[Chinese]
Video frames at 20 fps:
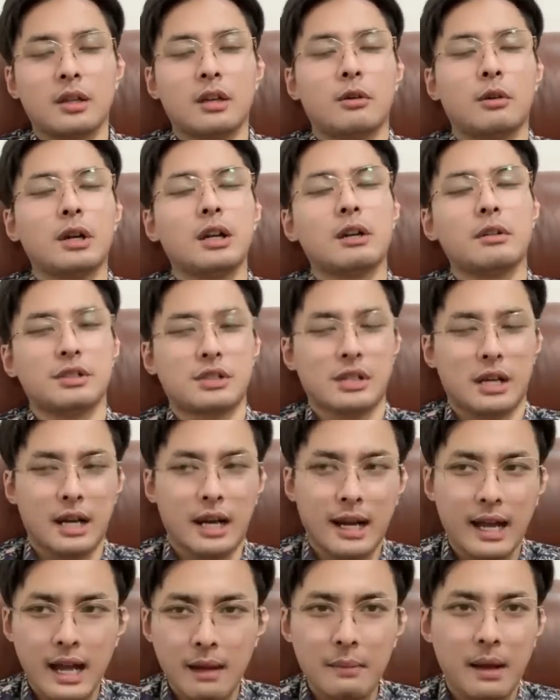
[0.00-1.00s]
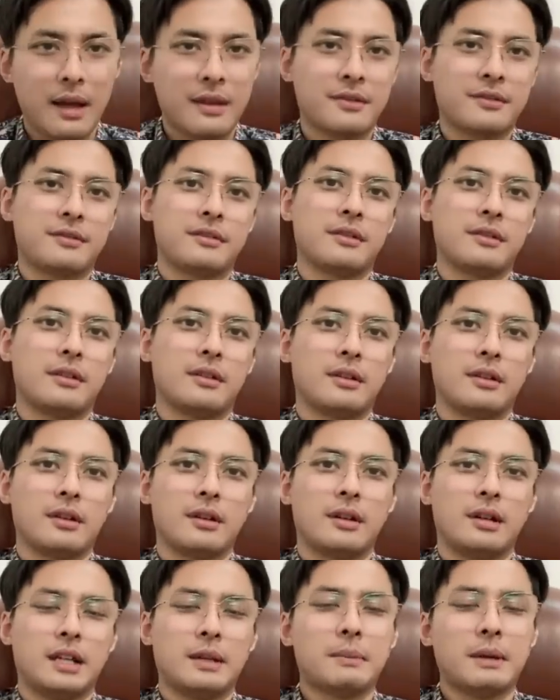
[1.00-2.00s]
我跟各位讲，哈马斯、
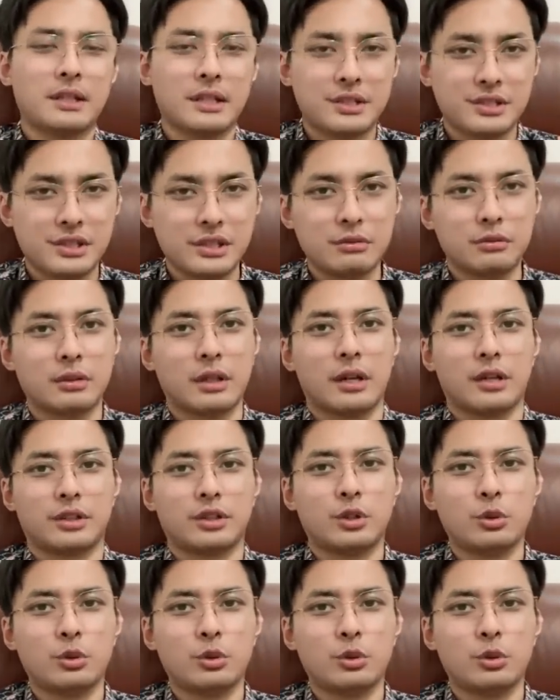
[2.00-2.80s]
黎巴嫩真主党